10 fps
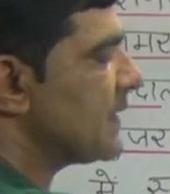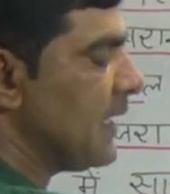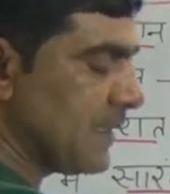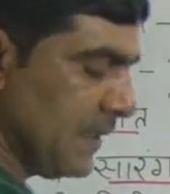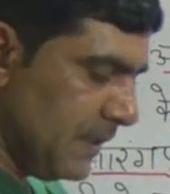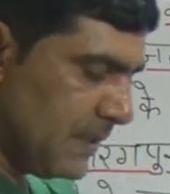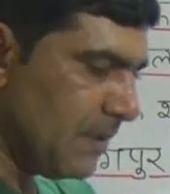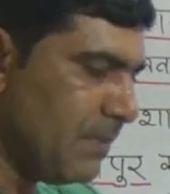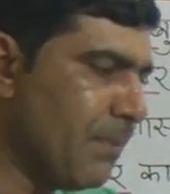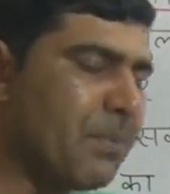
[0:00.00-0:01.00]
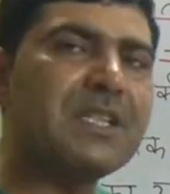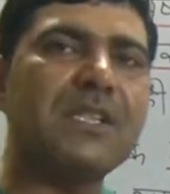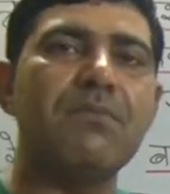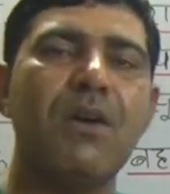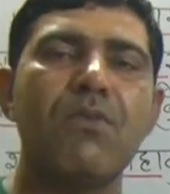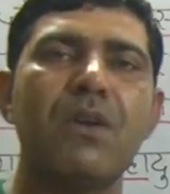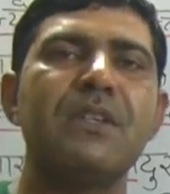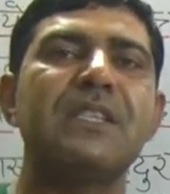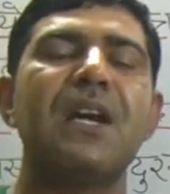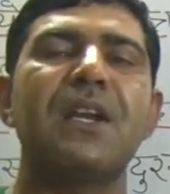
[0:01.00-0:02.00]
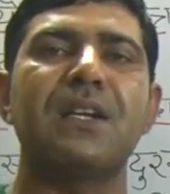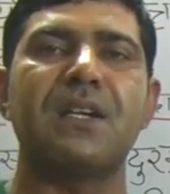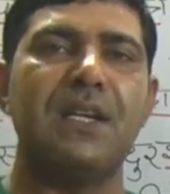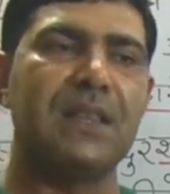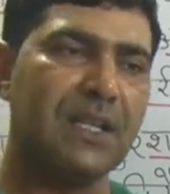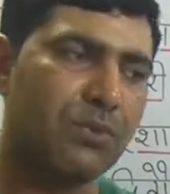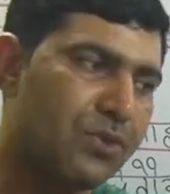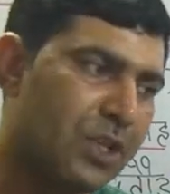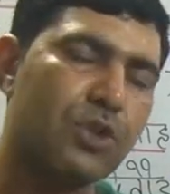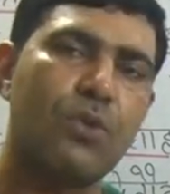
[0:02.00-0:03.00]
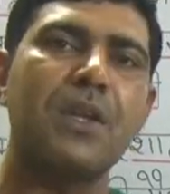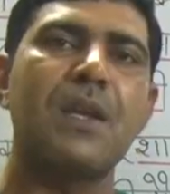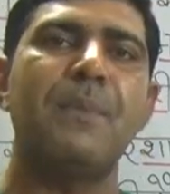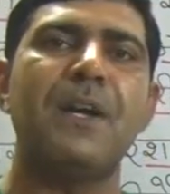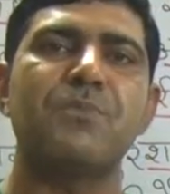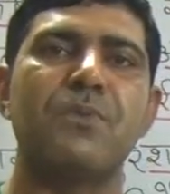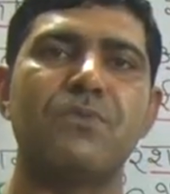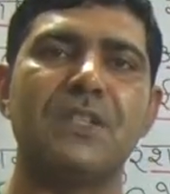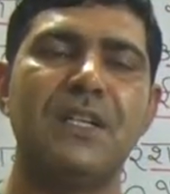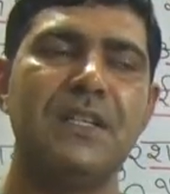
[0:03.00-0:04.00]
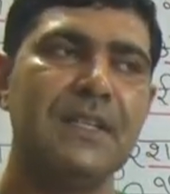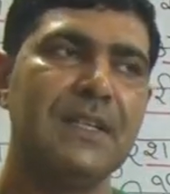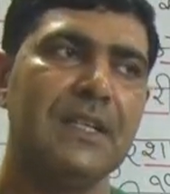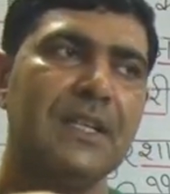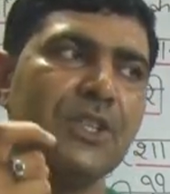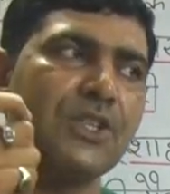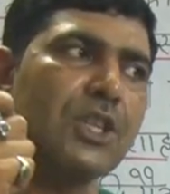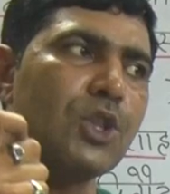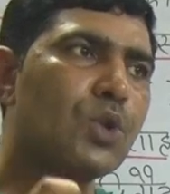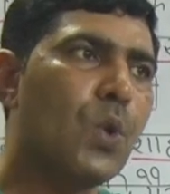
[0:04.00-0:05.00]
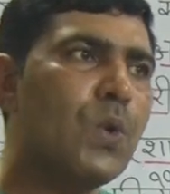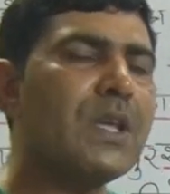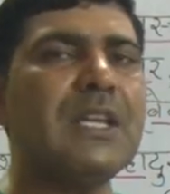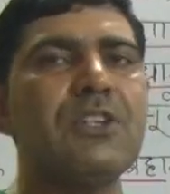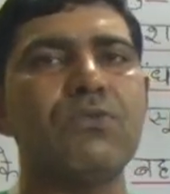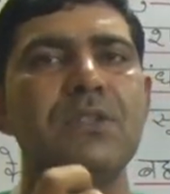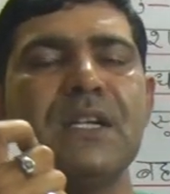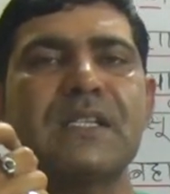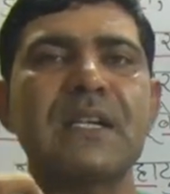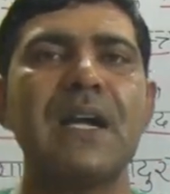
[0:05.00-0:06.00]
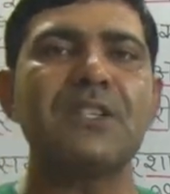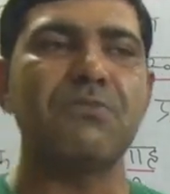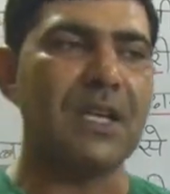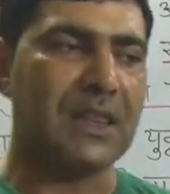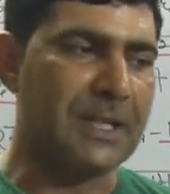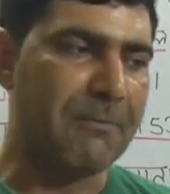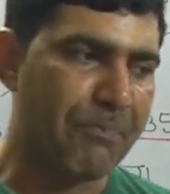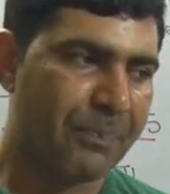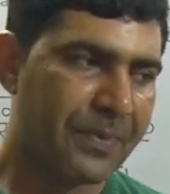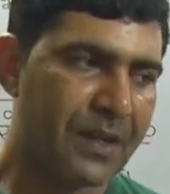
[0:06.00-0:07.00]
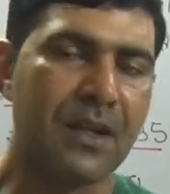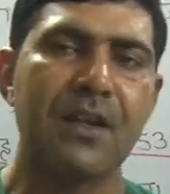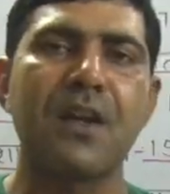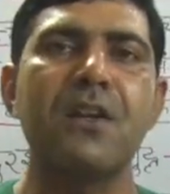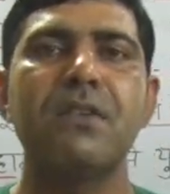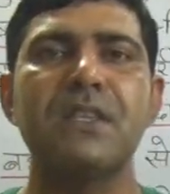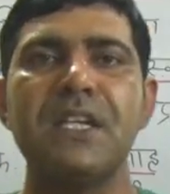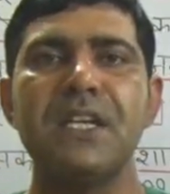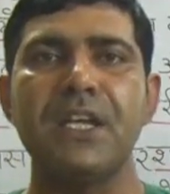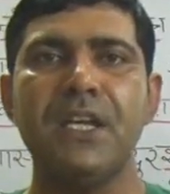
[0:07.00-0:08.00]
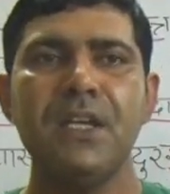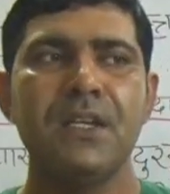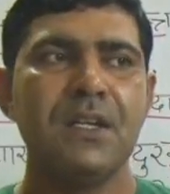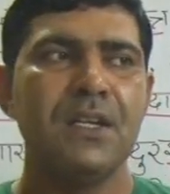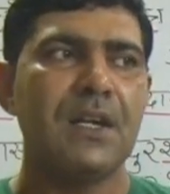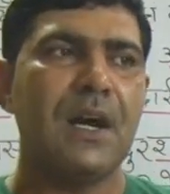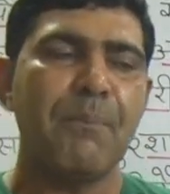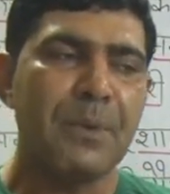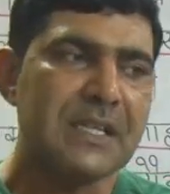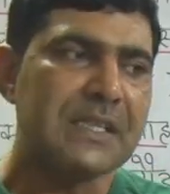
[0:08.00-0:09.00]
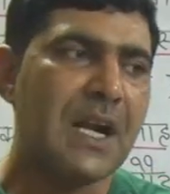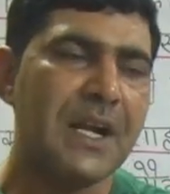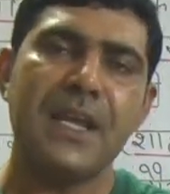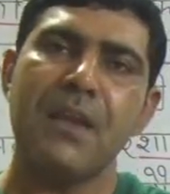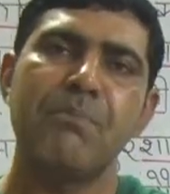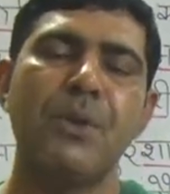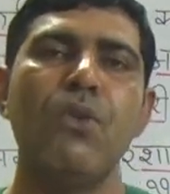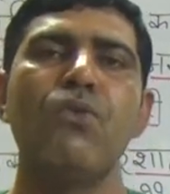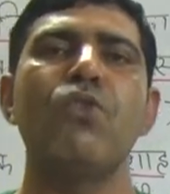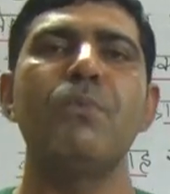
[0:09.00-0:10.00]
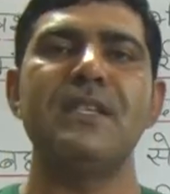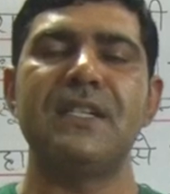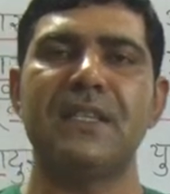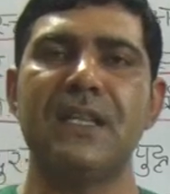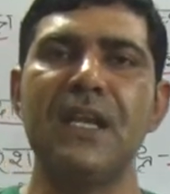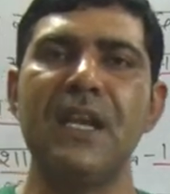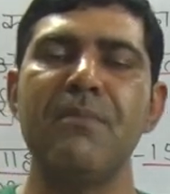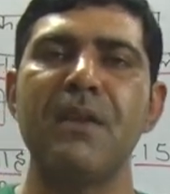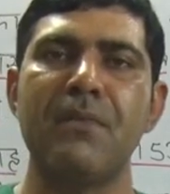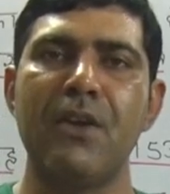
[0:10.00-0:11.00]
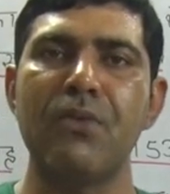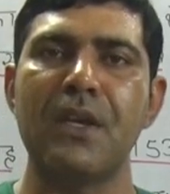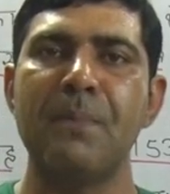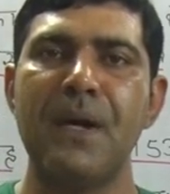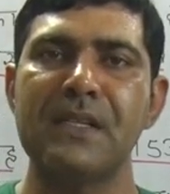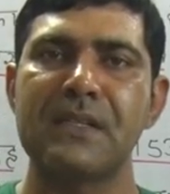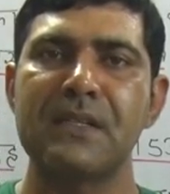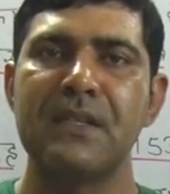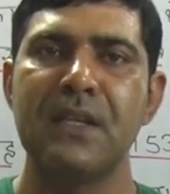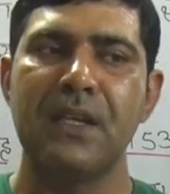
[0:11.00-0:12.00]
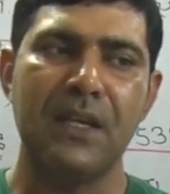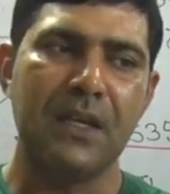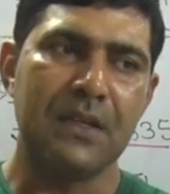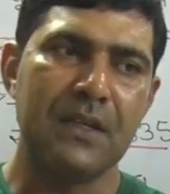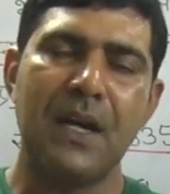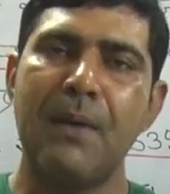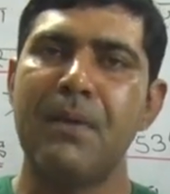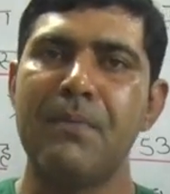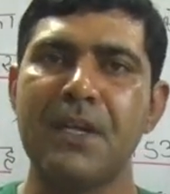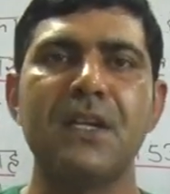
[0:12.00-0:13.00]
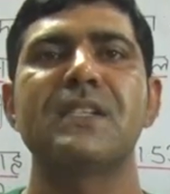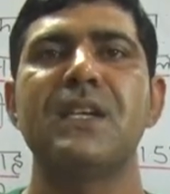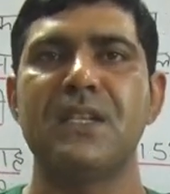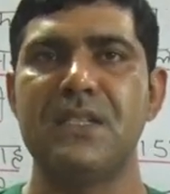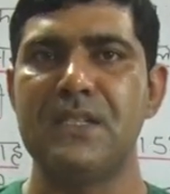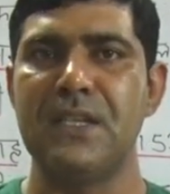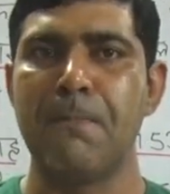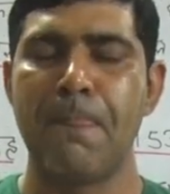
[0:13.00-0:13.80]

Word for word: शासक जब अपनी सीमाओं का विस्तार कर रहा था तो चित्तौड़ के पास पहुंचा चित्तौड़ की स्टूडेंट्स राजमाता करणवती ने अपनी साड़ी के पल्लू को भेजा था दिल्ली में हिमायू के पास कि आप हमारी रक्षा कीजिए